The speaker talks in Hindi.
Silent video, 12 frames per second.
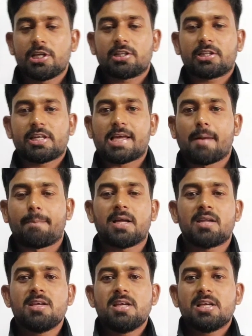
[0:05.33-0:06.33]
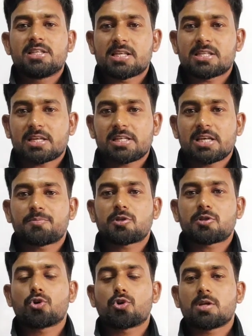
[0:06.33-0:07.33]
को लिखते हैं यहाँ पर जैसा कि आपसे
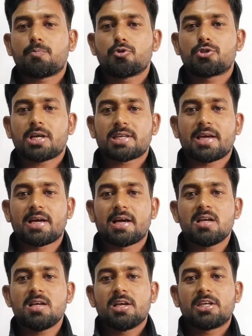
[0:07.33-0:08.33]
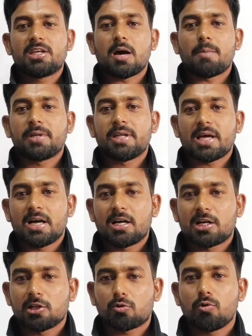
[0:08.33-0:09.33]
क्वेश्चन पूछा जाएगा कि अपने
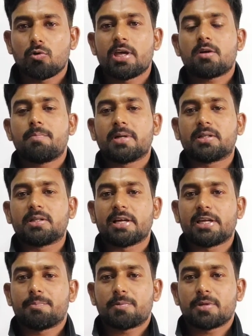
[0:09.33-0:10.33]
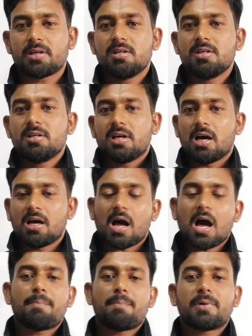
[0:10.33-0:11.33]
अंकल को एक बर्थडे गिफ्ट
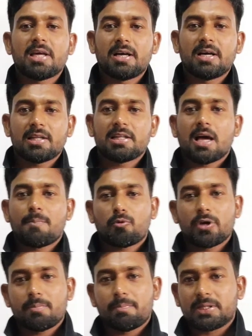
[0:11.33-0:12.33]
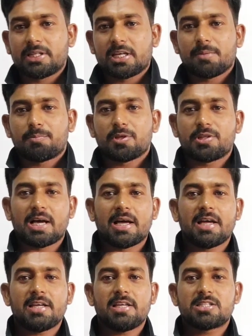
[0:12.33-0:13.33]
आपके अंकल ने आपको एक बर्थडे गिफ्ट दिया
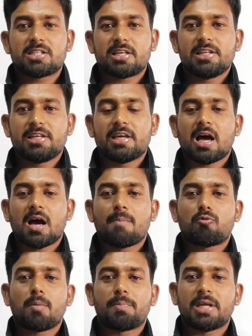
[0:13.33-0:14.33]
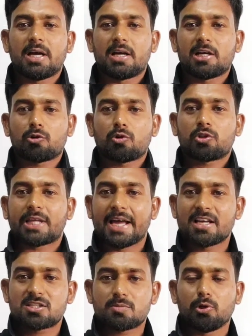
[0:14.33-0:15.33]
है इसके लिए आपको अपने अंकल को
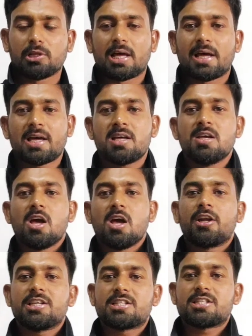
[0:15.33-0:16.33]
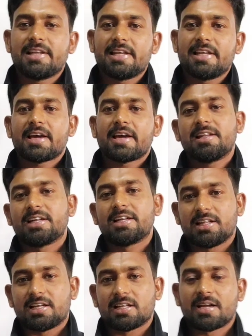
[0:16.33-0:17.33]
थैंक्स बोलना है और इसके लेके एक
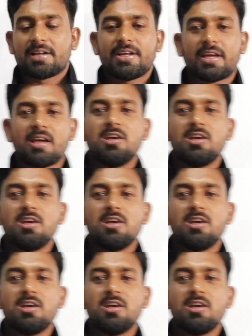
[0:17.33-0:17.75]
लेटर लिखना है ठीक